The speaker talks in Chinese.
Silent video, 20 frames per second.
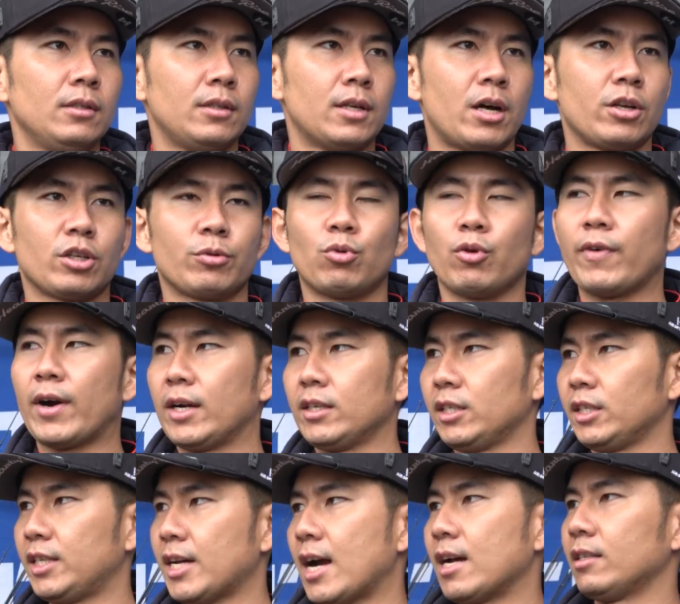然后就模仿一
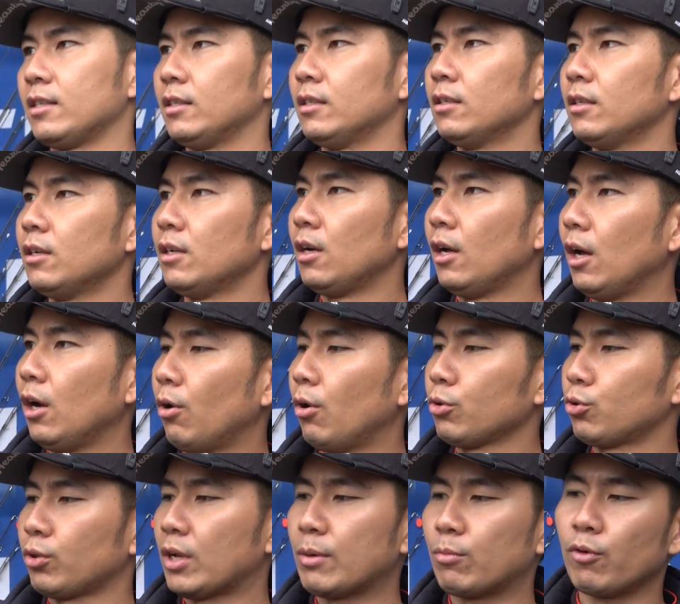只虾子，或
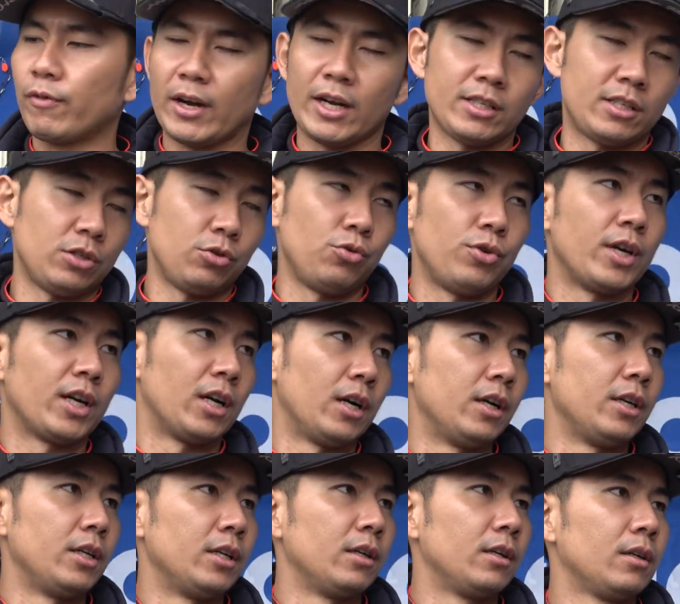者说它模仿一只鱼也
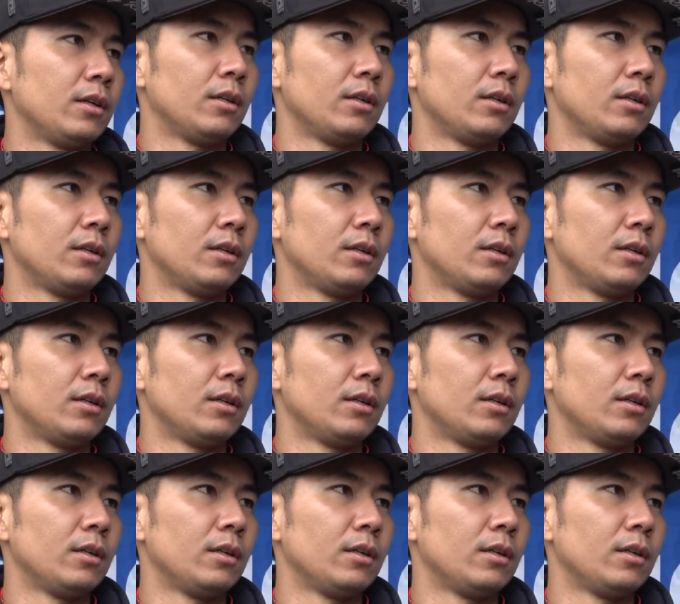可以。